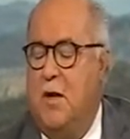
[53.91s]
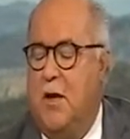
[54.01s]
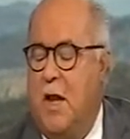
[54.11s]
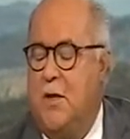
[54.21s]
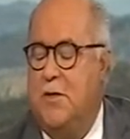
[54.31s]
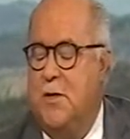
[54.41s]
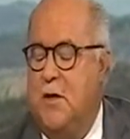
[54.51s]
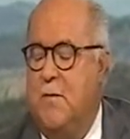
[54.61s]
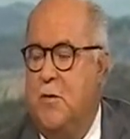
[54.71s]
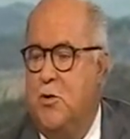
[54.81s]
daquela
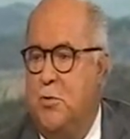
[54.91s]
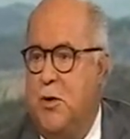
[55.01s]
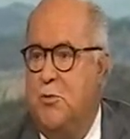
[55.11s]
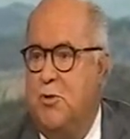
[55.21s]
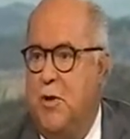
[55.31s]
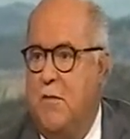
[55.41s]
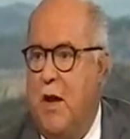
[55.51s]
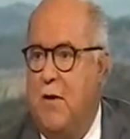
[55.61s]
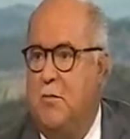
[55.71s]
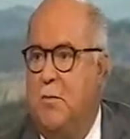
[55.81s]
iniciativa que os bispos
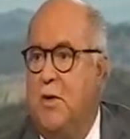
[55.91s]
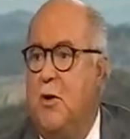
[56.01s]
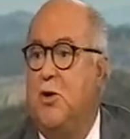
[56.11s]
tiveram de pedir